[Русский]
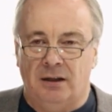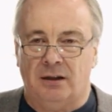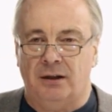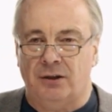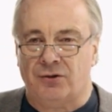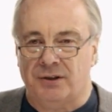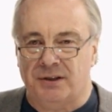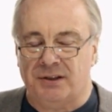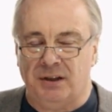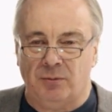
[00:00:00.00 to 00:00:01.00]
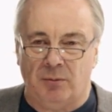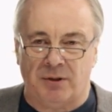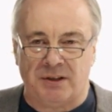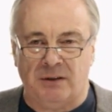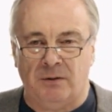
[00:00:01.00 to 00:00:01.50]
конечно, система
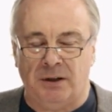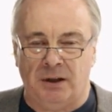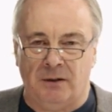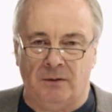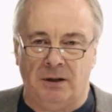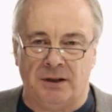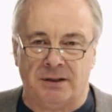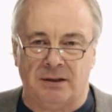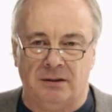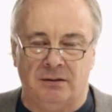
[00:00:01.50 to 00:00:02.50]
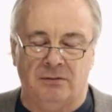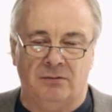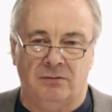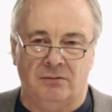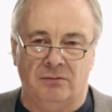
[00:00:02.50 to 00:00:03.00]
образования является
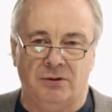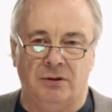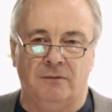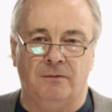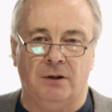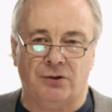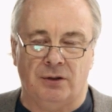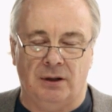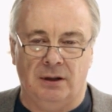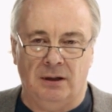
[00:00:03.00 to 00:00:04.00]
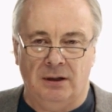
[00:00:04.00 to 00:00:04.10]
очень важной